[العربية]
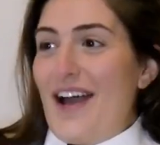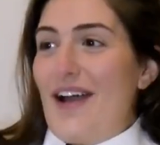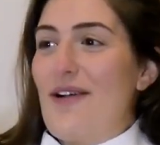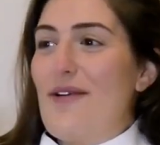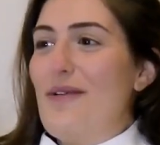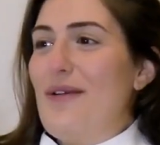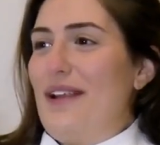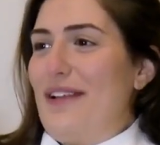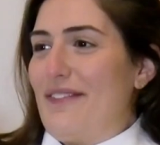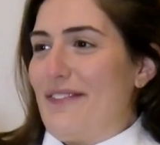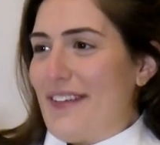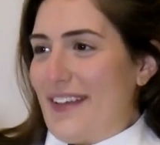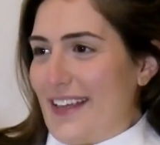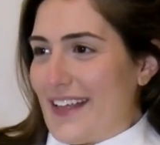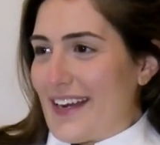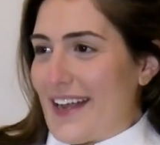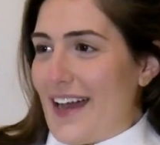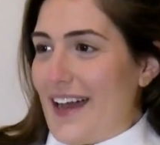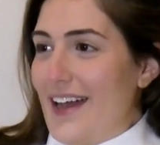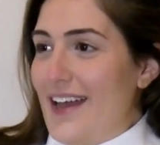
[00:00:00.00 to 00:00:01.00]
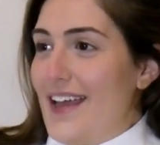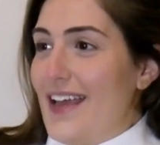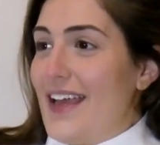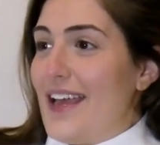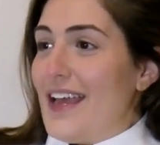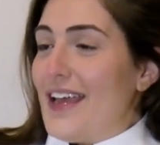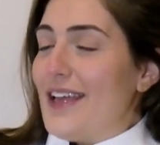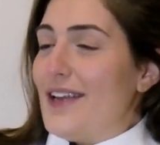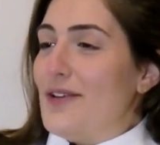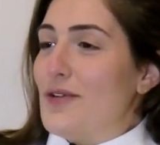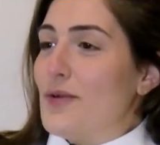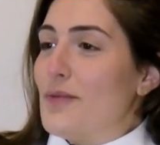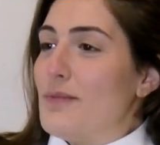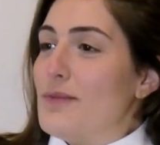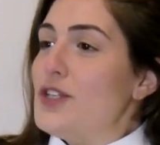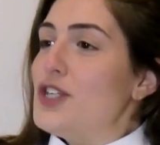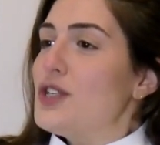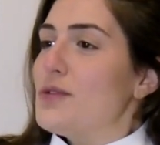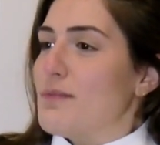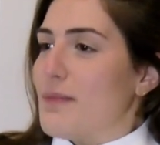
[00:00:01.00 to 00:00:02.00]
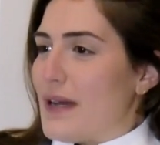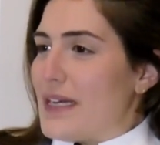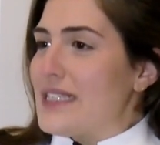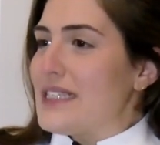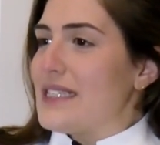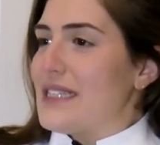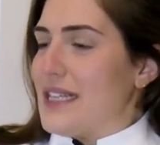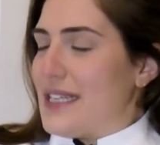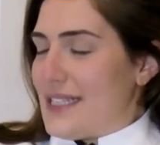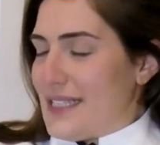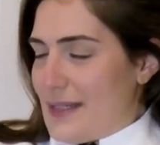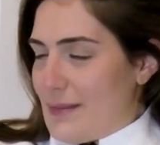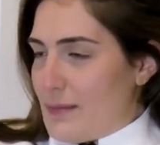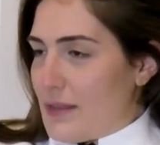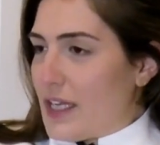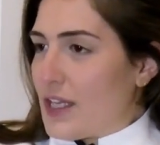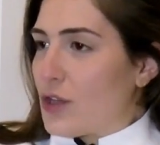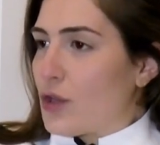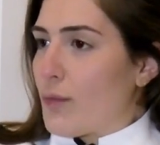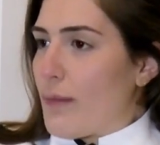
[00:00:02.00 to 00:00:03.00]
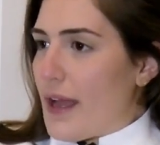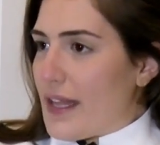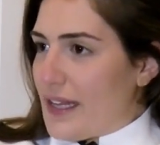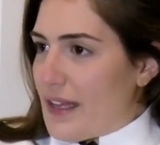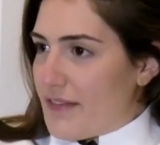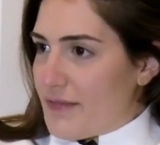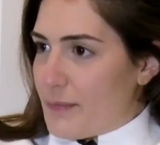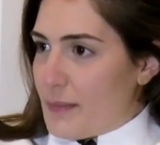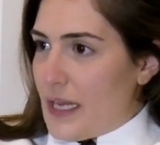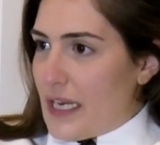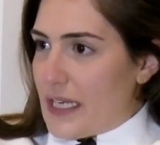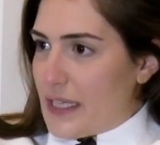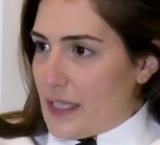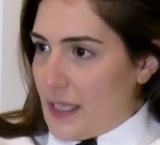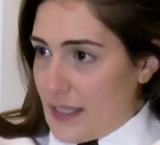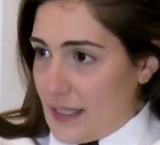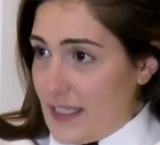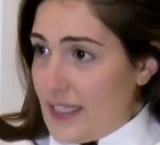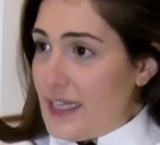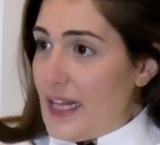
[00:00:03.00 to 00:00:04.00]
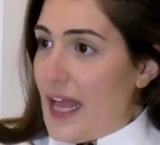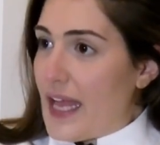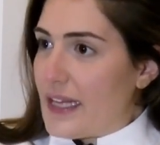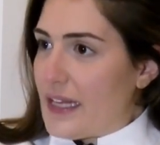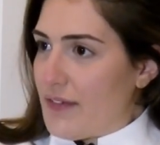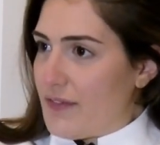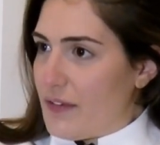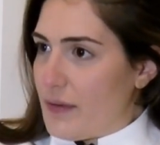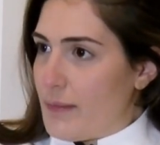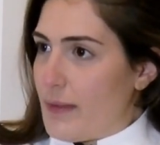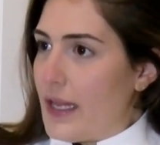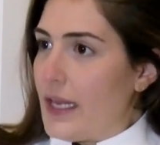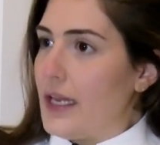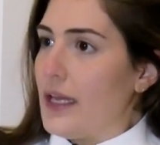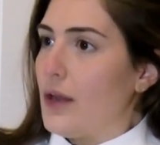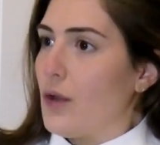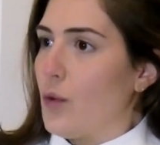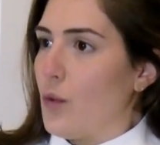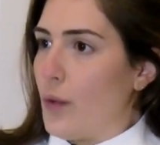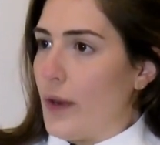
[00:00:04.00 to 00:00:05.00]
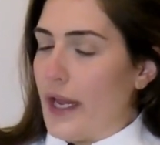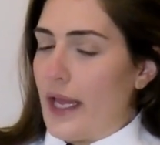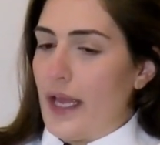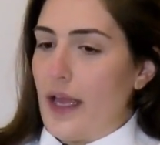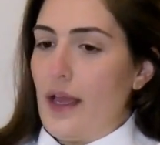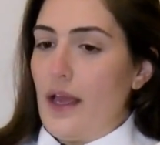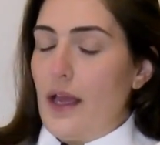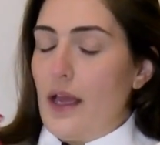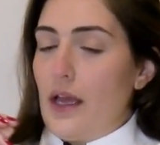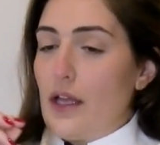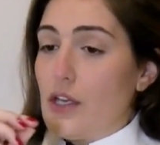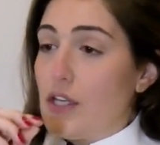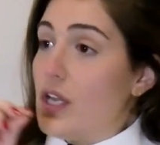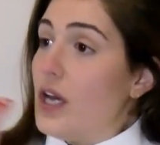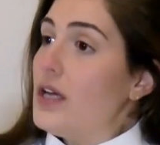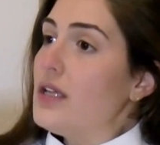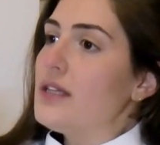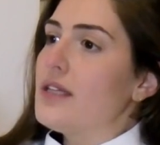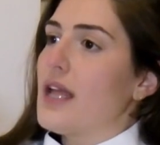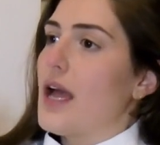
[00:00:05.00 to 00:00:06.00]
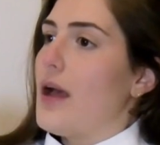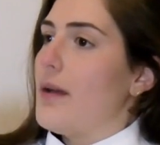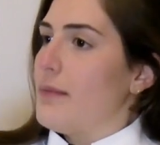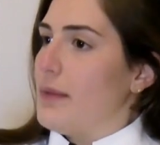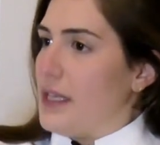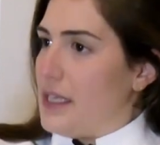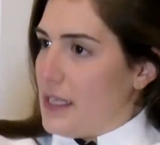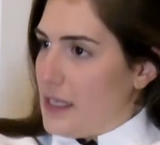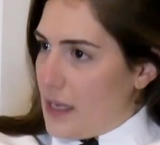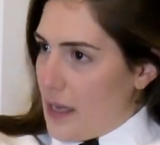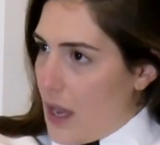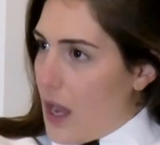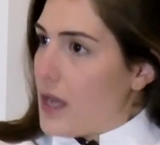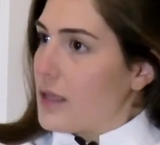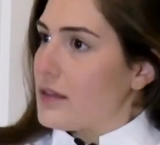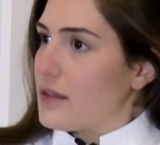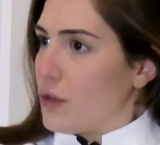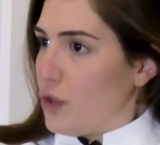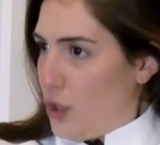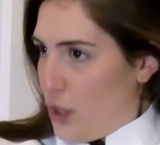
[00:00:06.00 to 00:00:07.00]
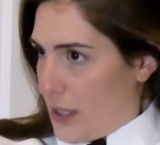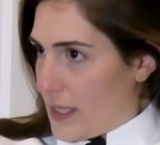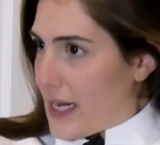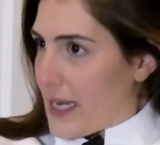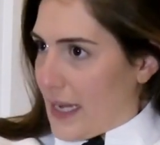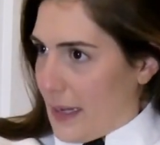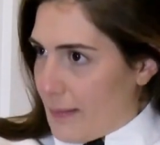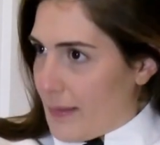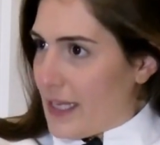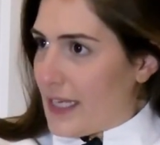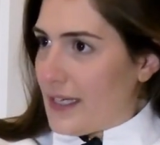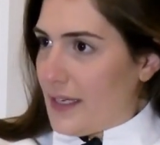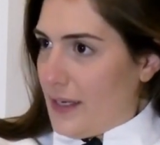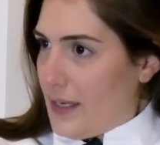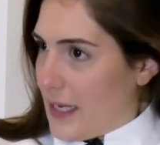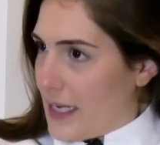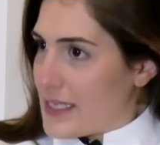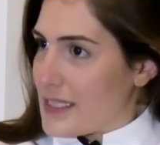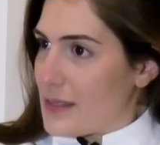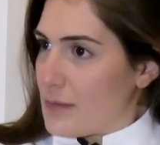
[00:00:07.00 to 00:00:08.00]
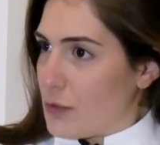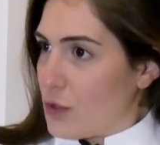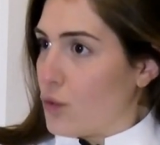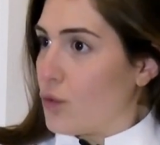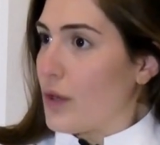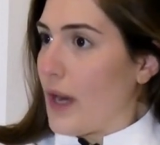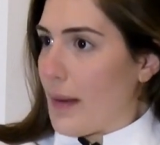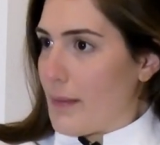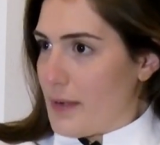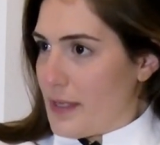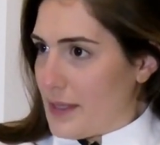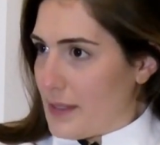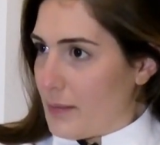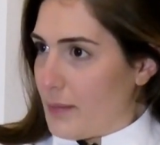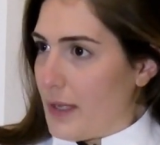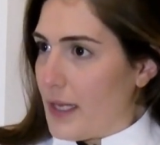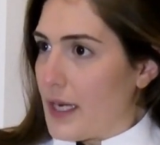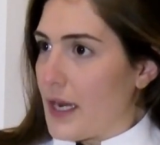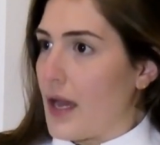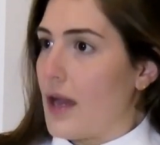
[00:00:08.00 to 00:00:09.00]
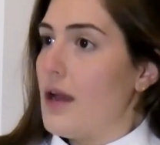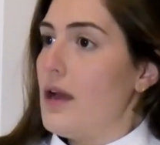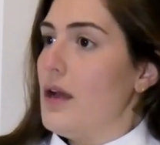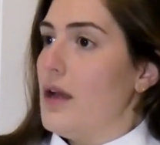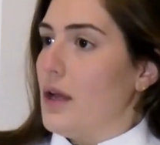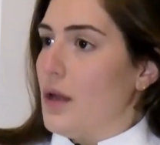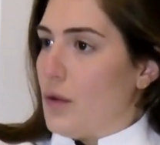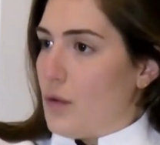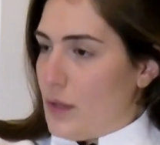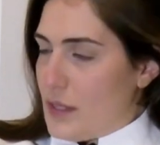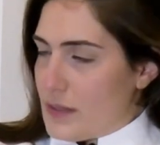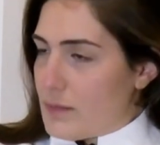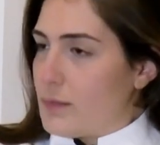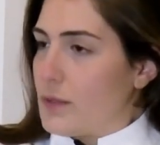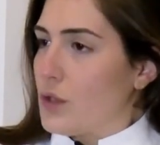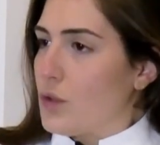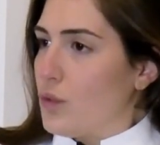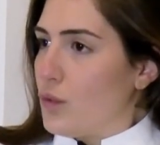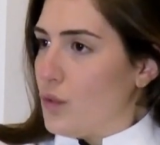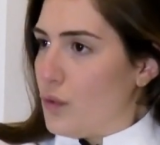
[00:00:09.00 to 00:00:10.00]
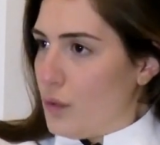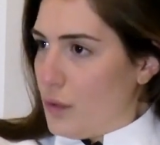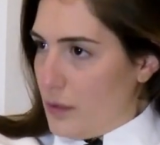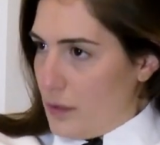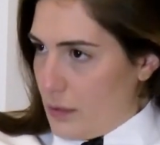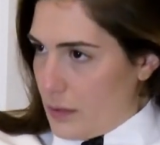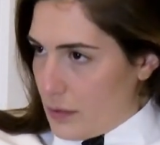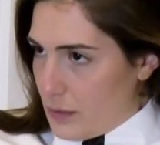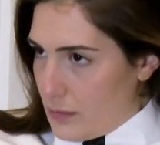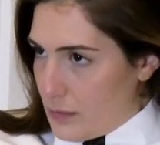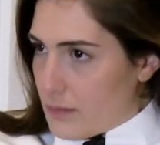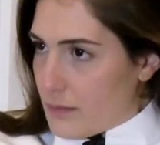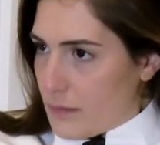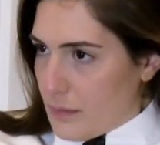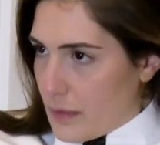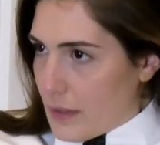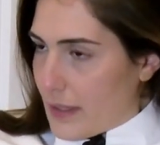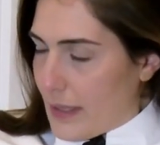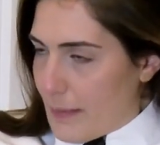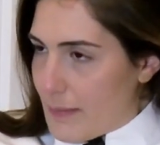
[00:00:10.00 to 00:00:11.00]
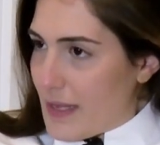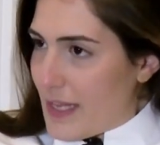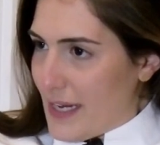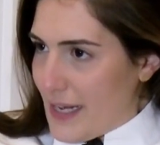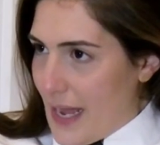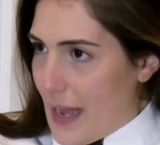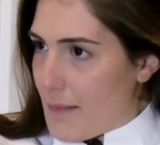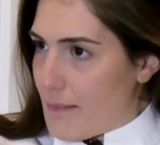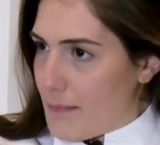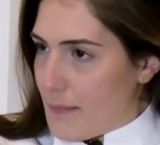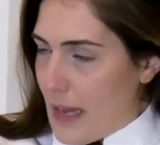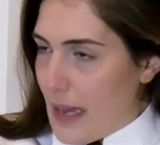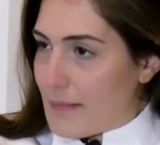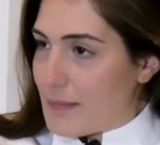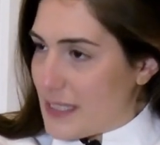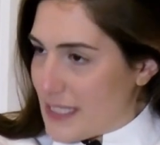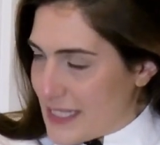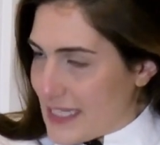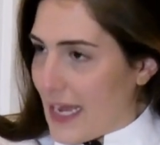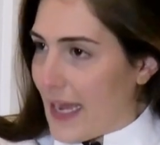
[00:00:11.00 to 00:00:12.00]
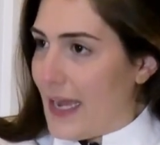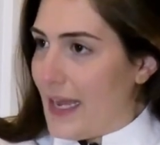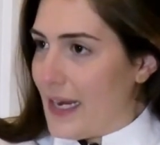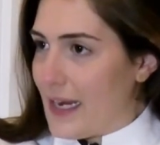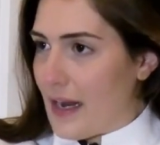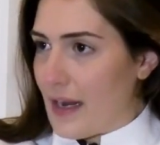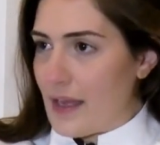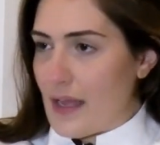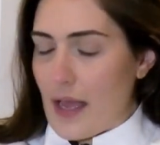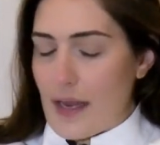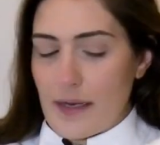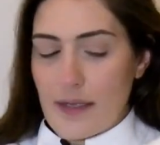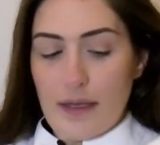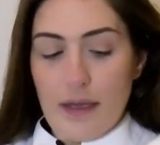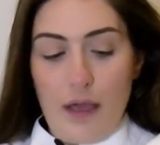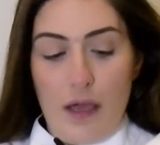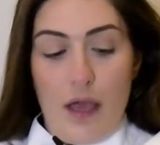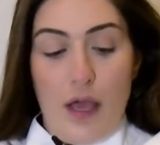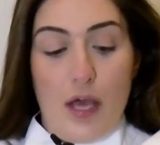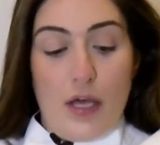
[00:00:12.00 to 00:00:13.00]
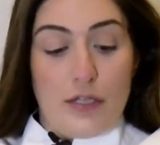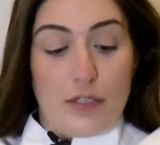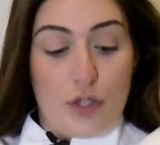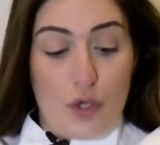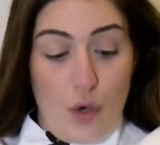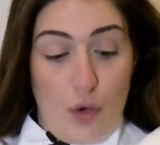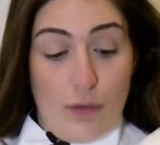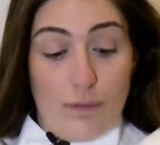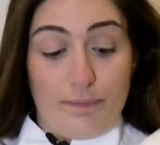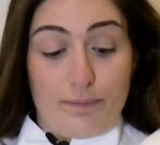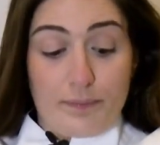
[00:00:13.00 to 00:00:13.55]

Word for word: هو الفكره انه مش بس لازم نكتب هدف مالي تحديد الهدف المالي هو نقطه من نقاط اخرى كمان نحن لازم نكون عم ننتبه لها ولازم نكون كمان عم عم نسعى لها يعني سو so,